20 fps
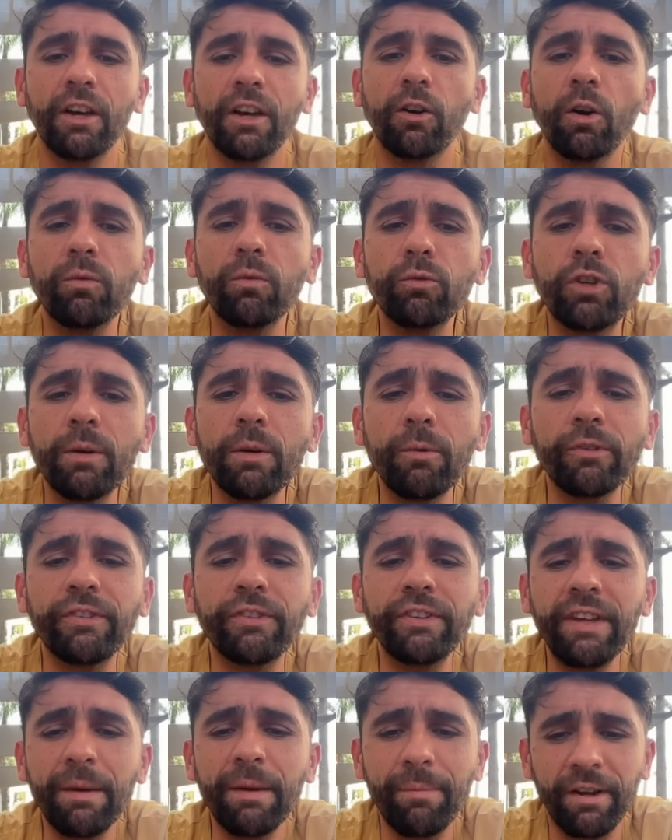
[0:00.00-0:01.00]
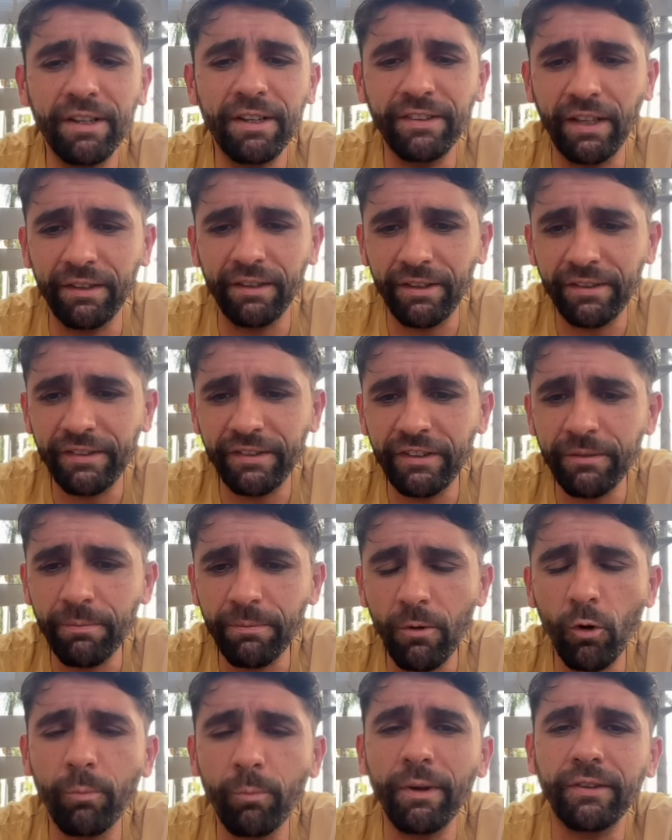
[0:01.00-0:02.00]
quand vous commencez à parler
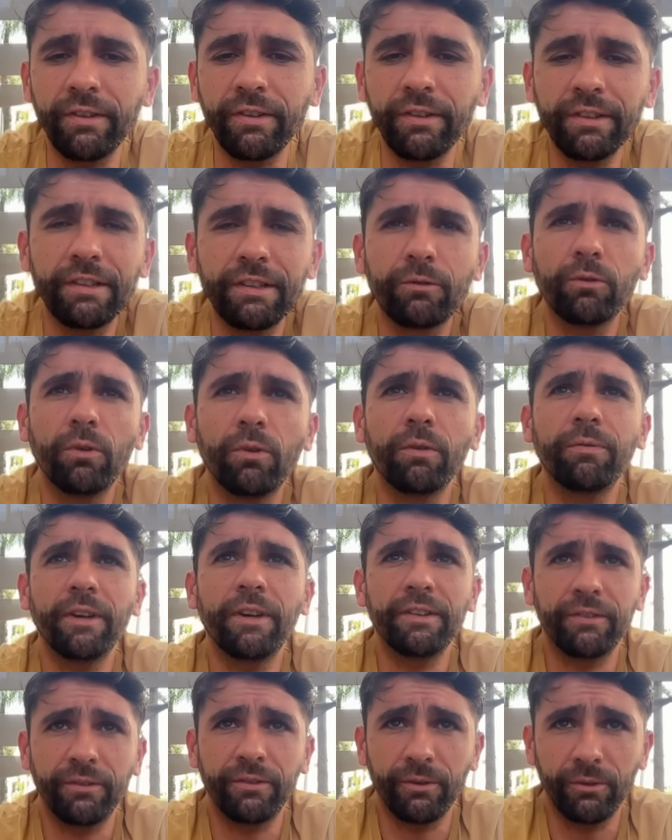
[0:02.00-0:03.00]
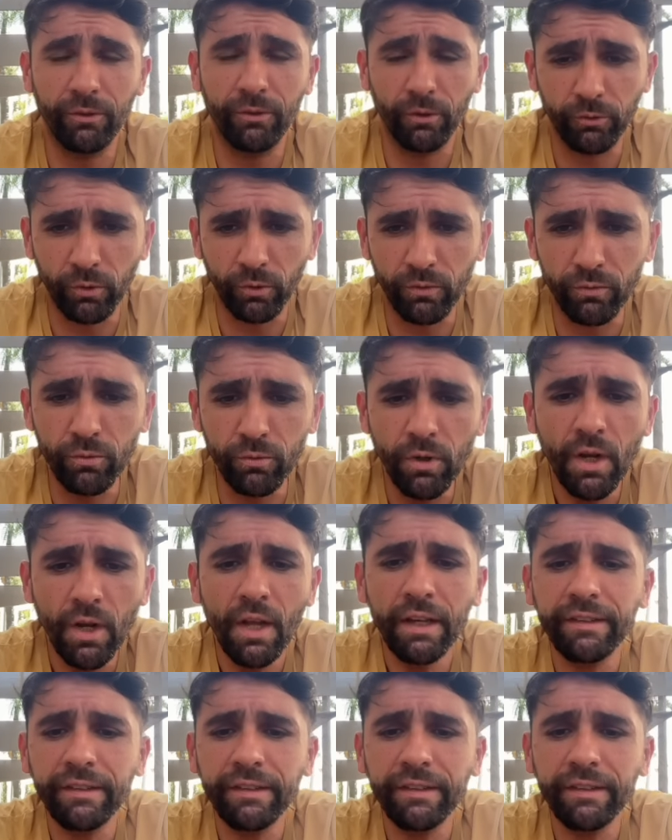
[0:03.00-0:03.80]
d'investissement aux personnes qui sont en face euh, d'entre vous,